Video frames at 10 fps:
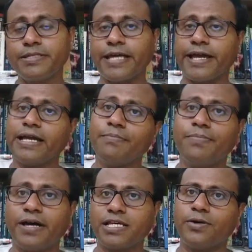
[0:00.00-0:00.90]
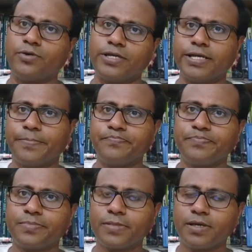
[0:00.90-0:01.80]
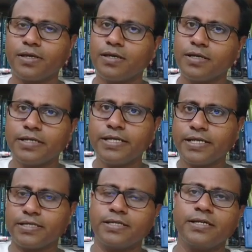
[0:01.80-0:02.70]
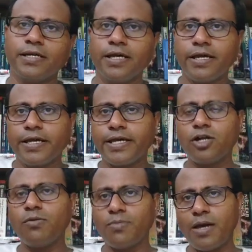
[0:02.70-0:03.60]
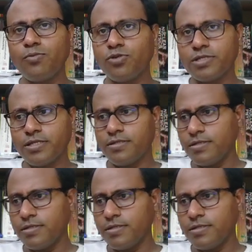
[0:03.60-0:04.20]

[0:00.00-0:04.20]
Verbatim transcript: জায়গায় পা দেওয়া হয়ে যায় ঠিক আছে কিরকম আমি বলছি